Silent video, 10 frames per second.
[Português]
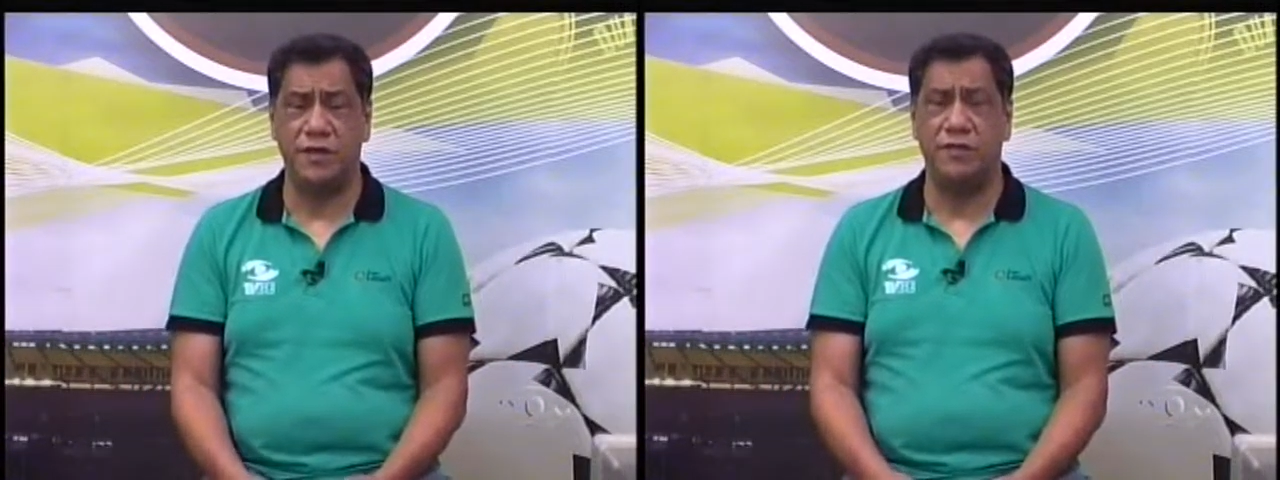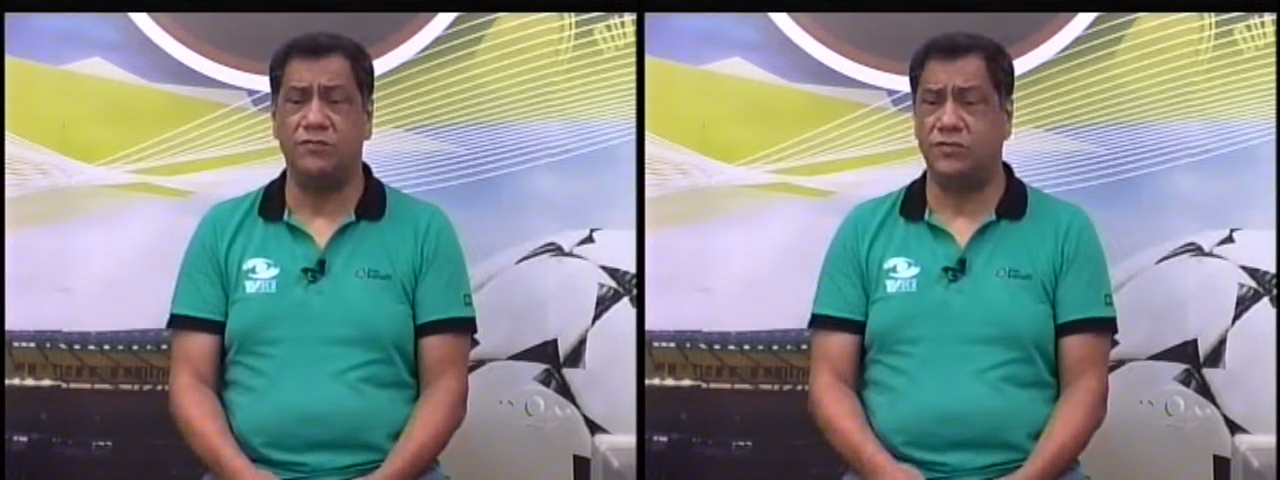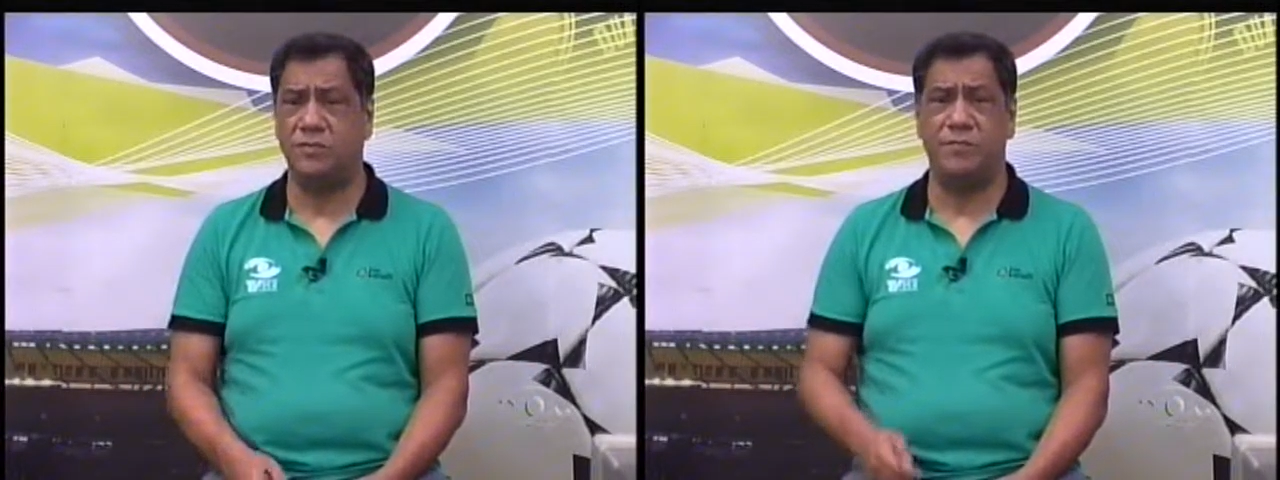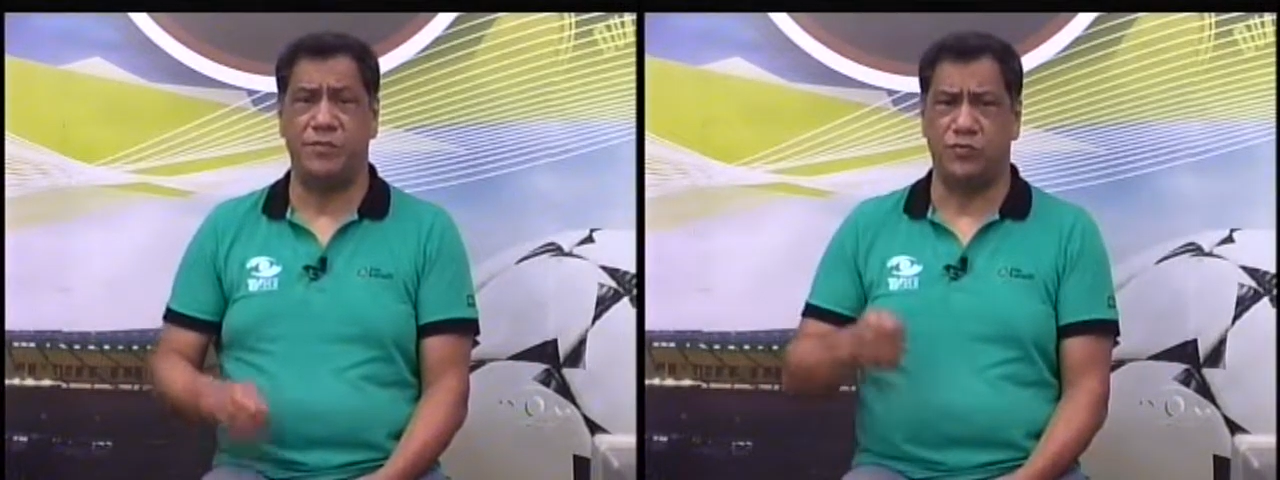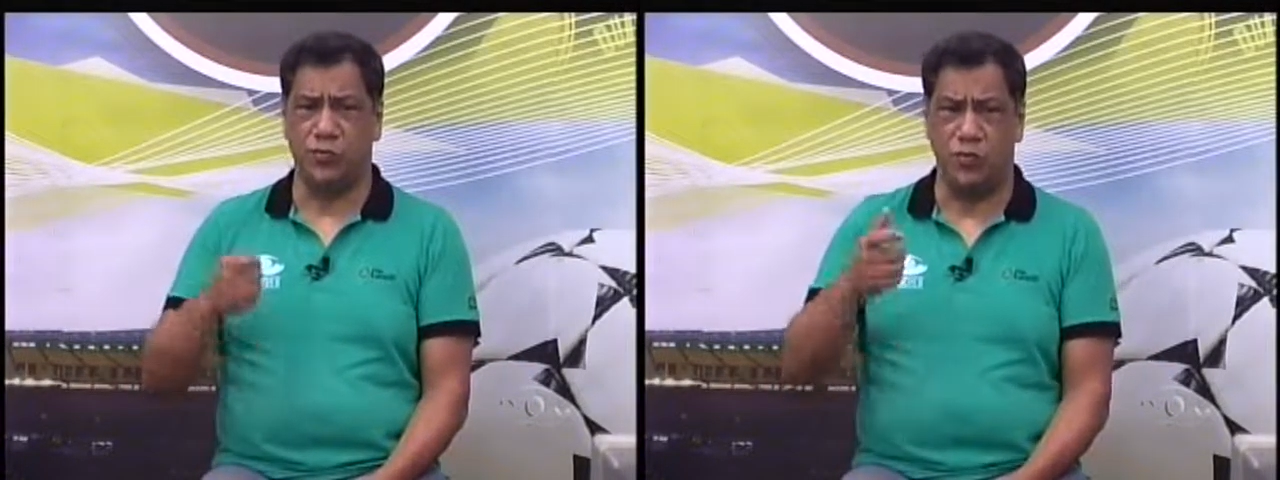é um time
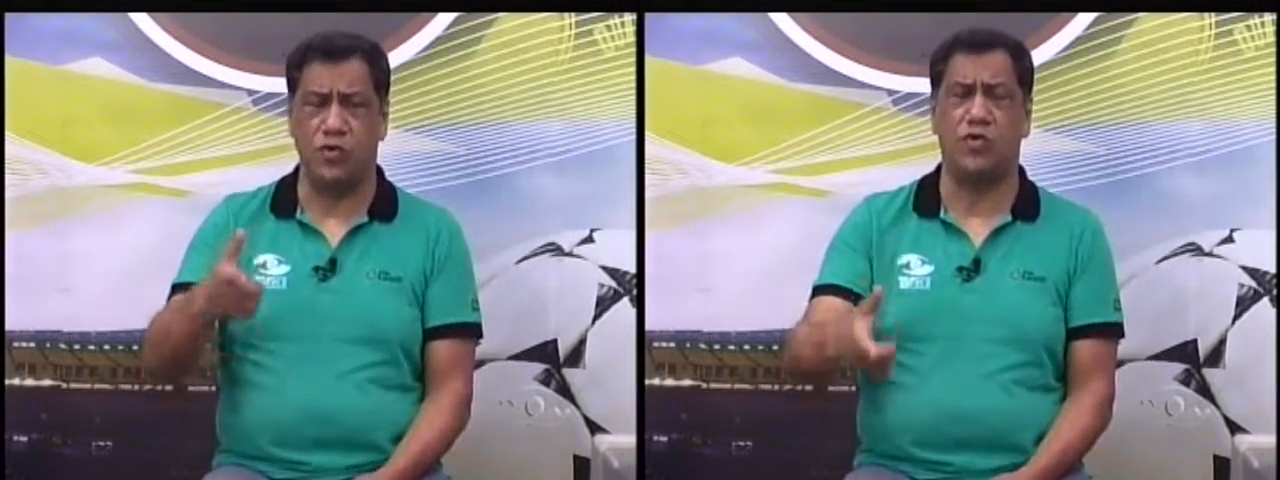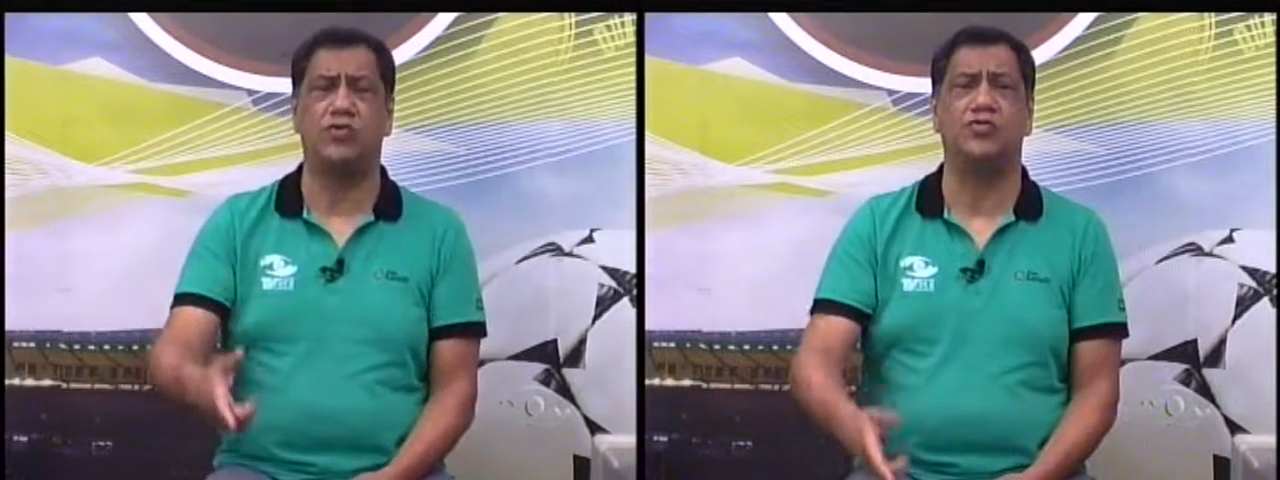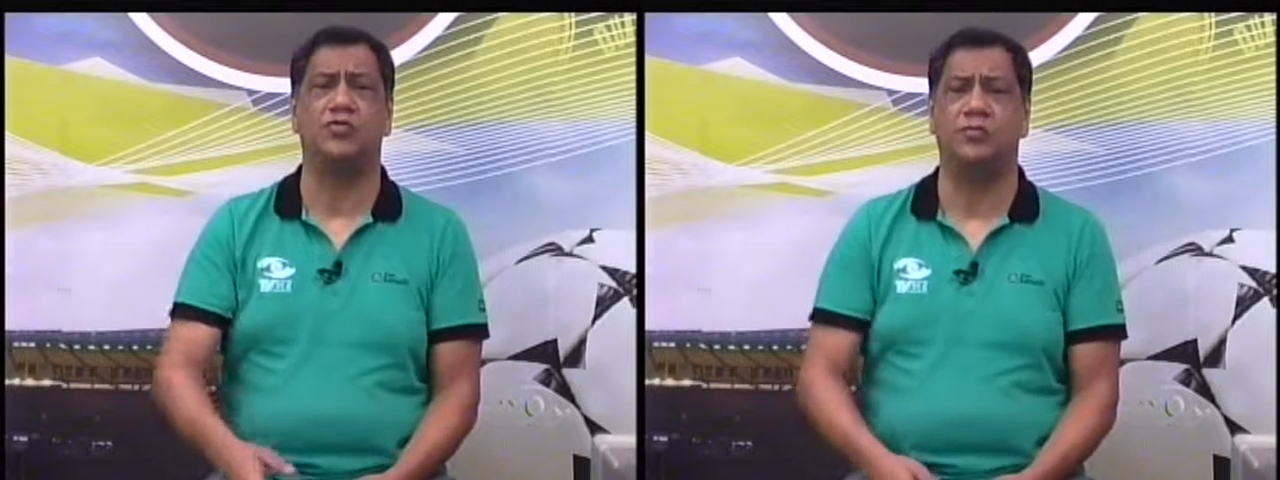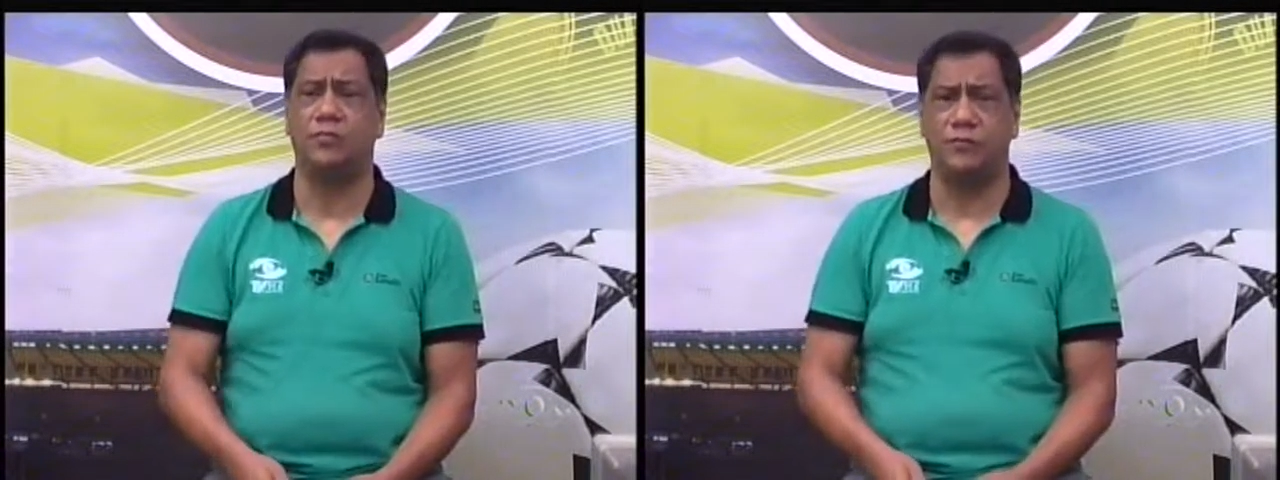impetuoso,